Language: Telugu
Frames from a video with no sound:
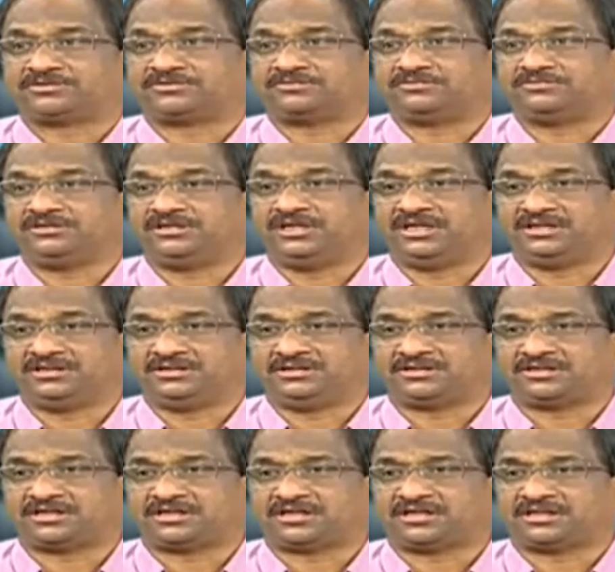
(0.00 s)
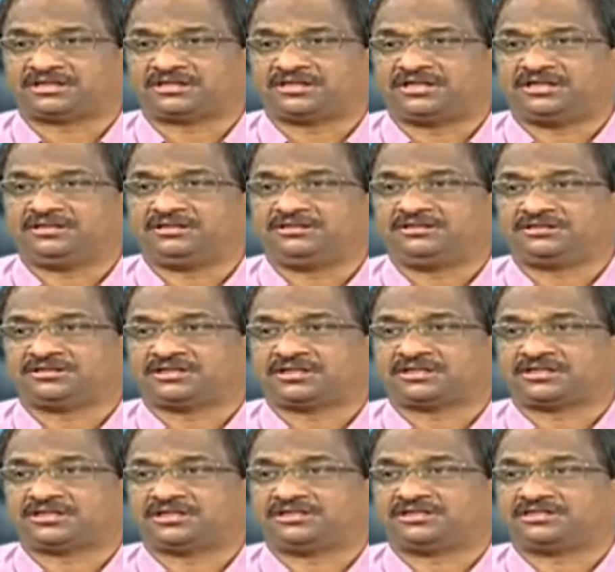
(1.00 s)
అమ్ముతాం ఎంత కష్ట ఎంత
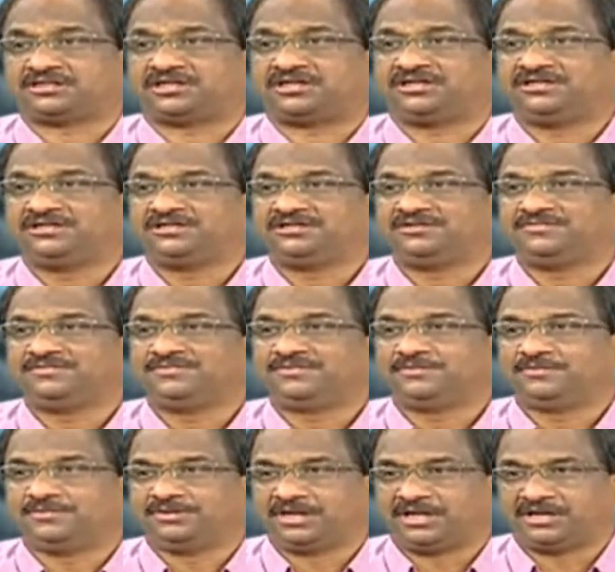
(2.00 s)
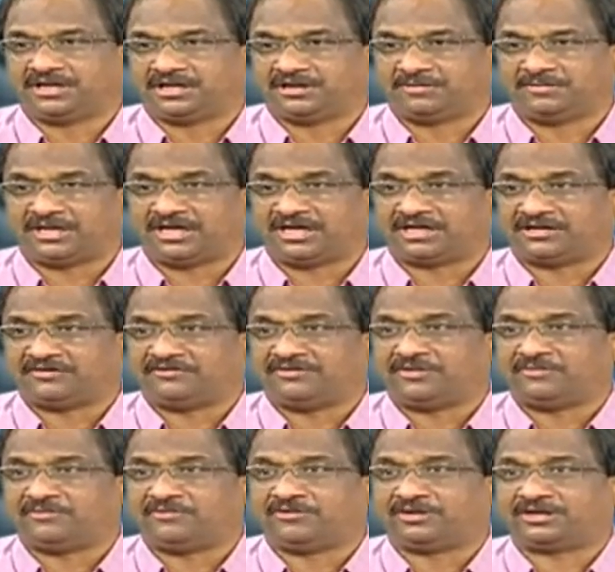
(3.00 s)
వస్తే అంత ఇప్పుడు నన్ను మహా
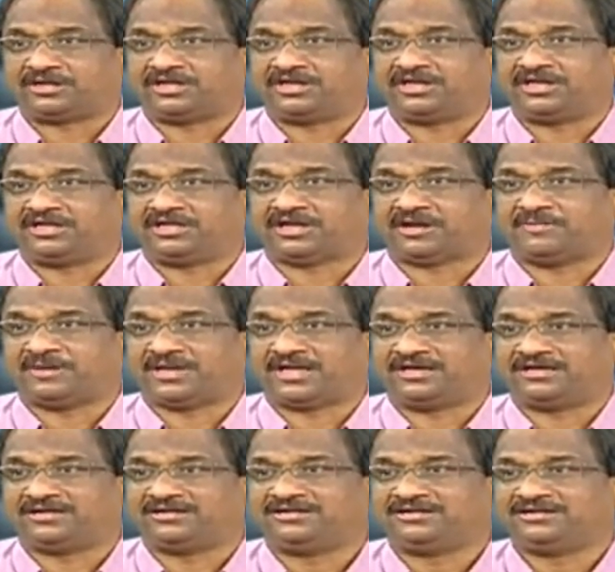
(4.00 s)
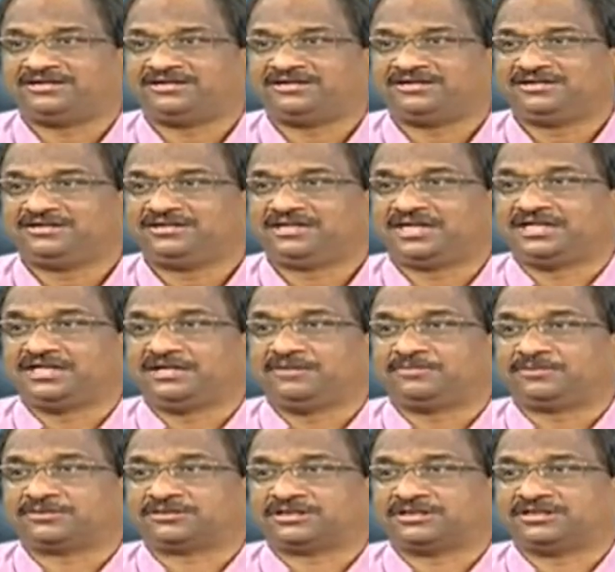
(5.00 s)
టీవీని అమ్మవంటే నేను అమ్మనా
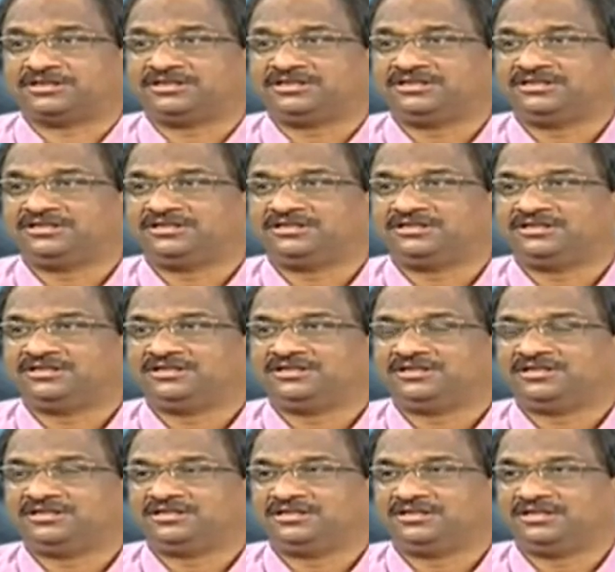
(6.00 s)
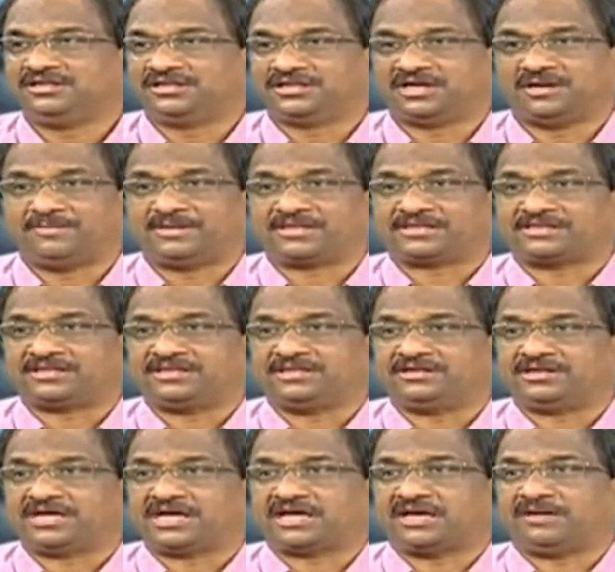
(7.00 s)
నాదేం పోతుంది నేను
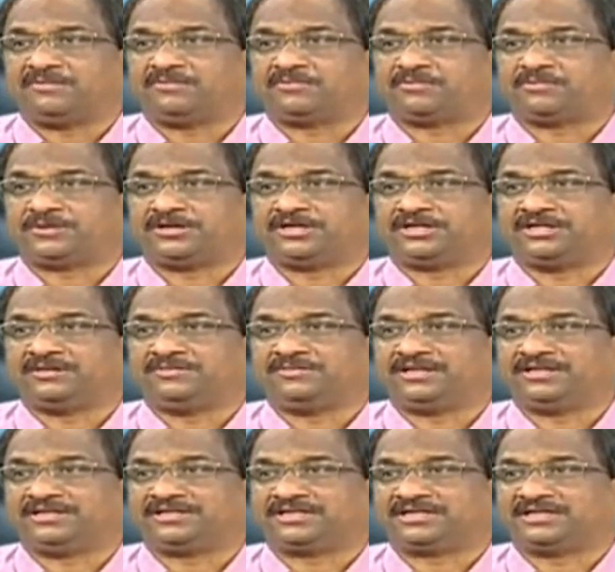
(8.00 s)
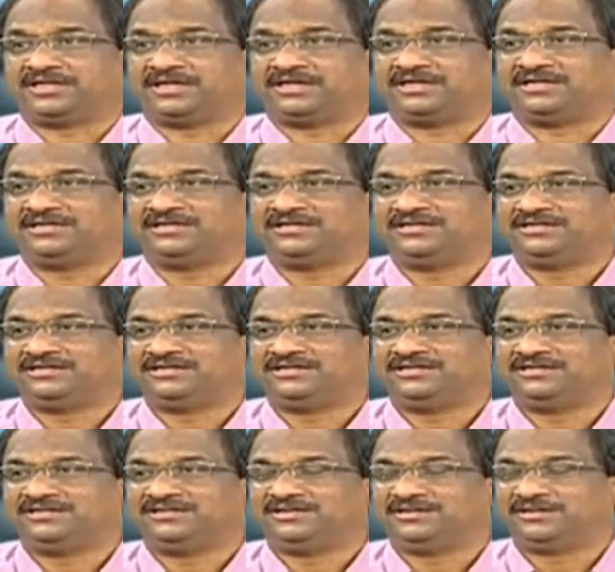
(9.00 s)
అమ్మేస్తాను నాకేం పోయేదేం లేదు కదా
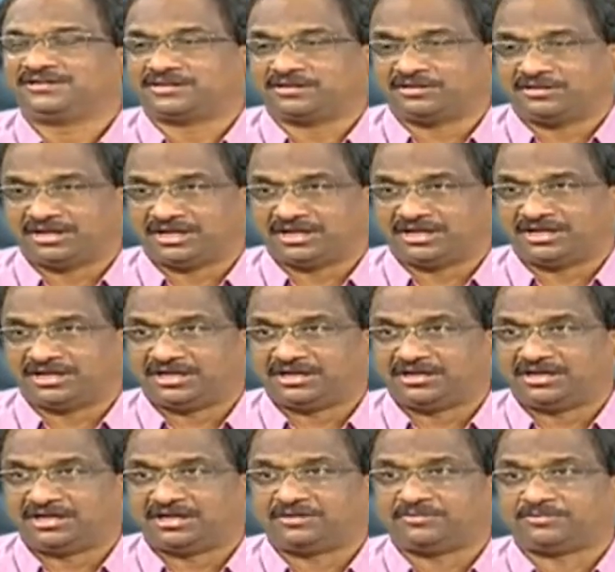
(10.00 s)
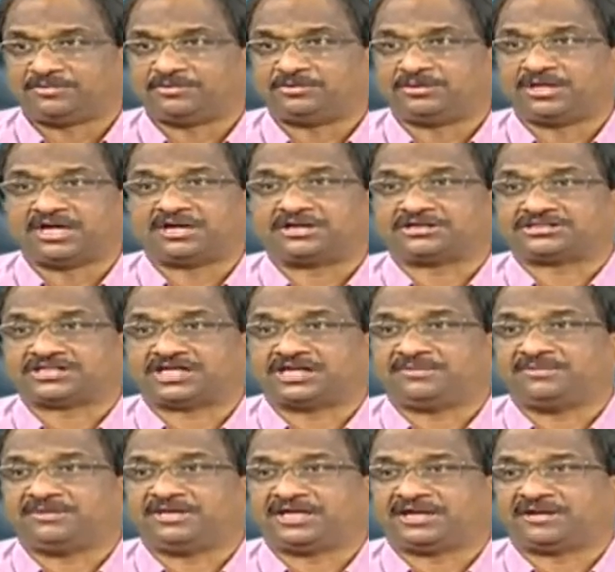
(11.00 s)
సో నన్ను నన్ను నన్ను ఇప్పుడు ఉదాహరణకు
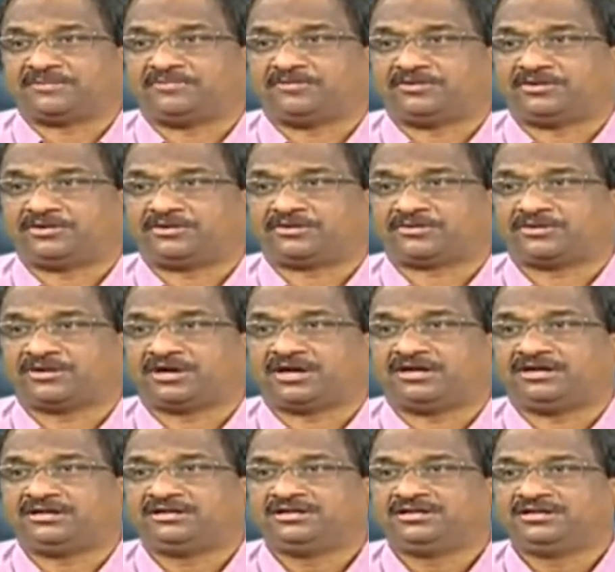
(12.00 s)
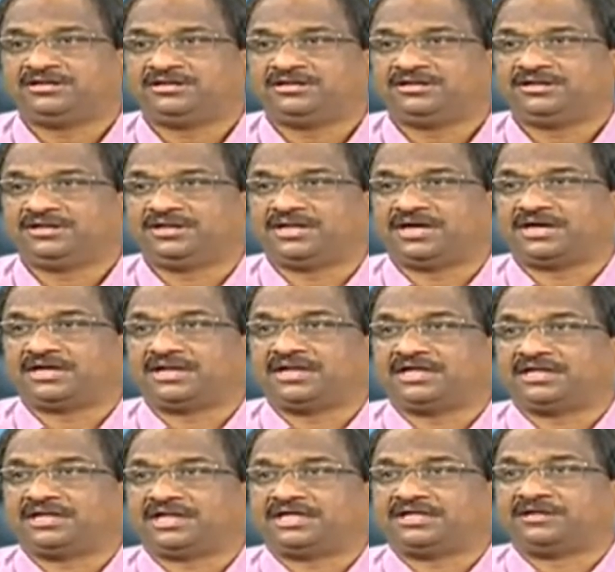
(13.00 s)
చార్మినార్ అమ్మవాన్ని అనుకో నా
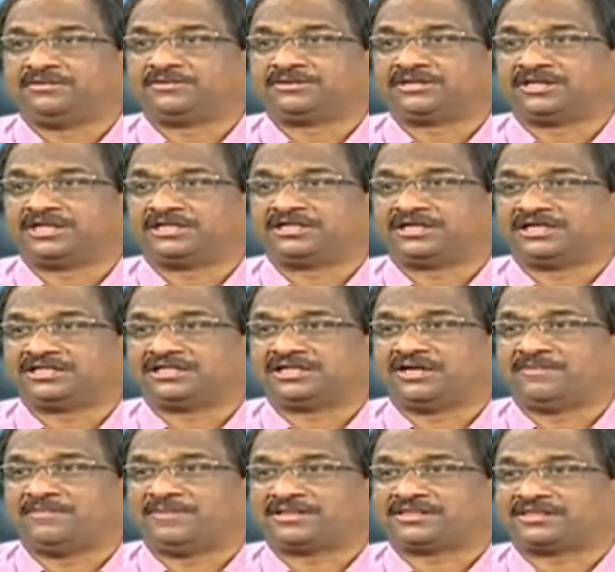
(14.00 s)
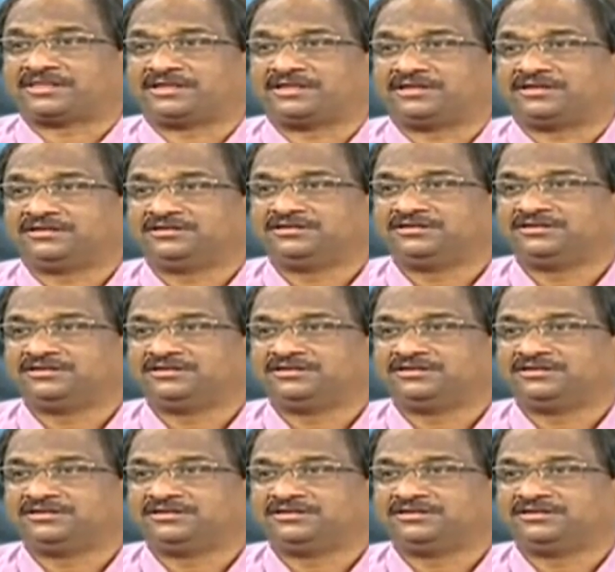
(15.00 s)
నా నాదేం పోతుంది నాది కాదు అమ్మేస్తా